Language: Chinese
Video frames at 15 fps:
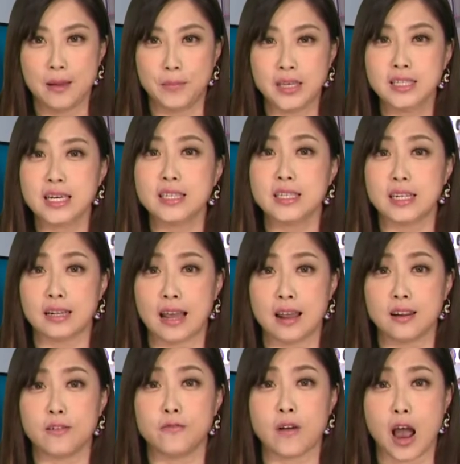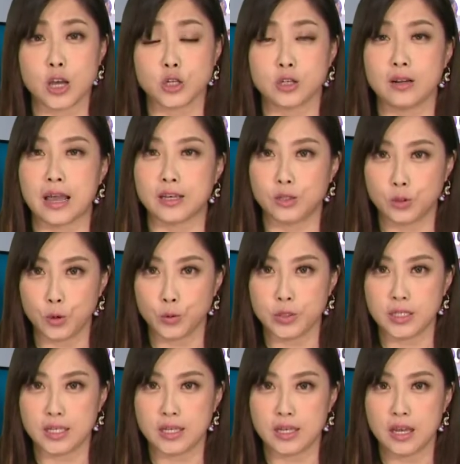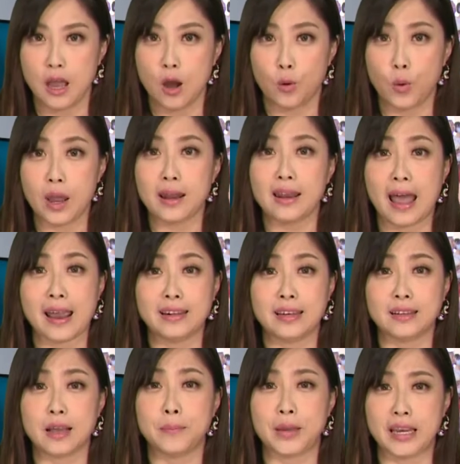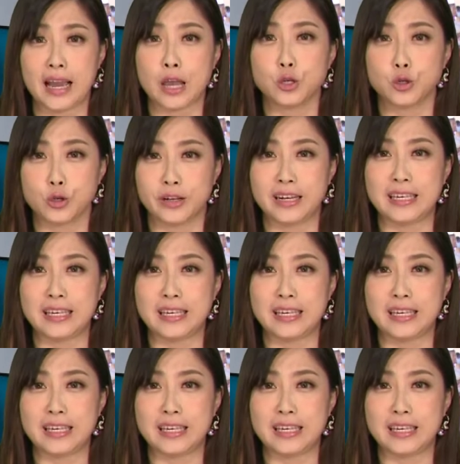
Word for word: 并且请来了法师来诵经，为来年的平安顺利